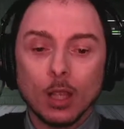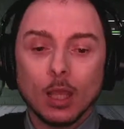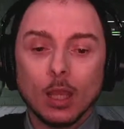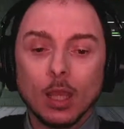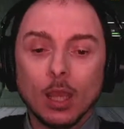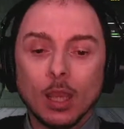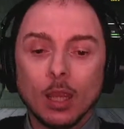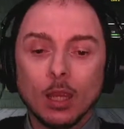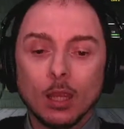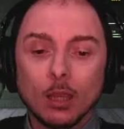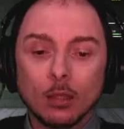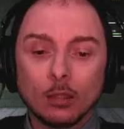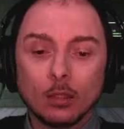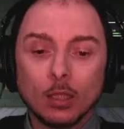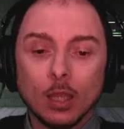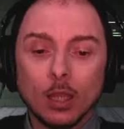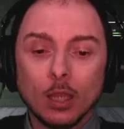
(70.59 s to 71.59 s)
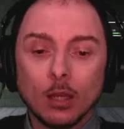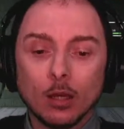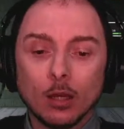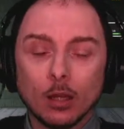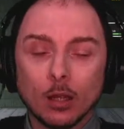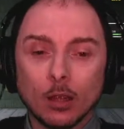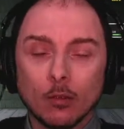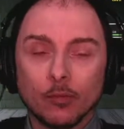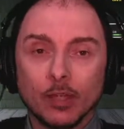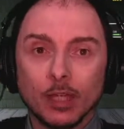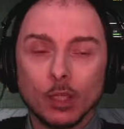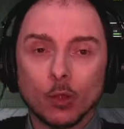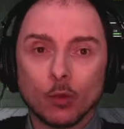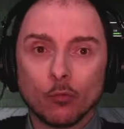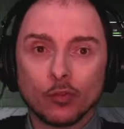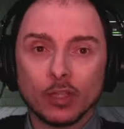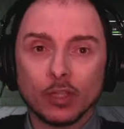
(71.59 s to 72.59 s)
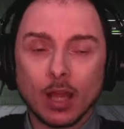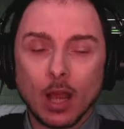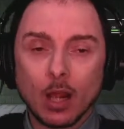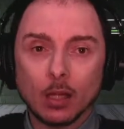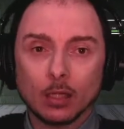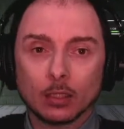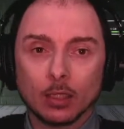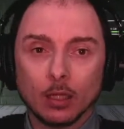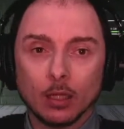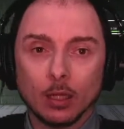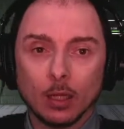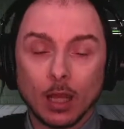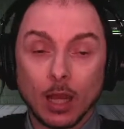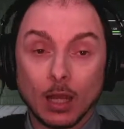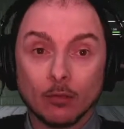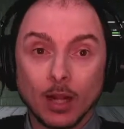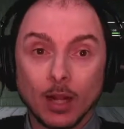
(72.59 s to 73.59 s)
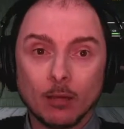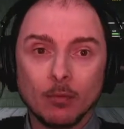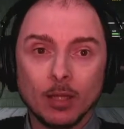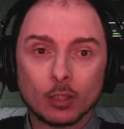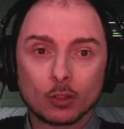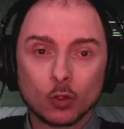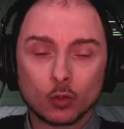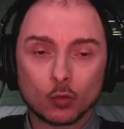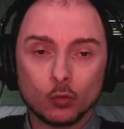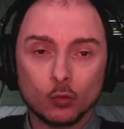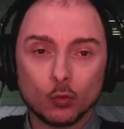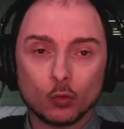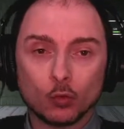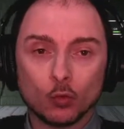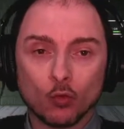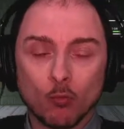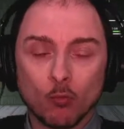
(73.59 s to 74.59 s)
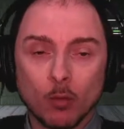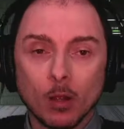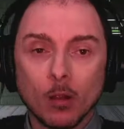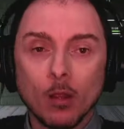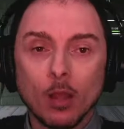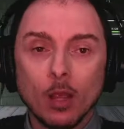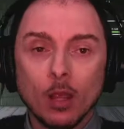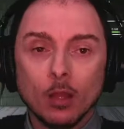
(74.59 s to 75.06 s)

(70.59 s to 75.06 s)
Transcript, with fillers: e nel video finale che avrei messo su YouTube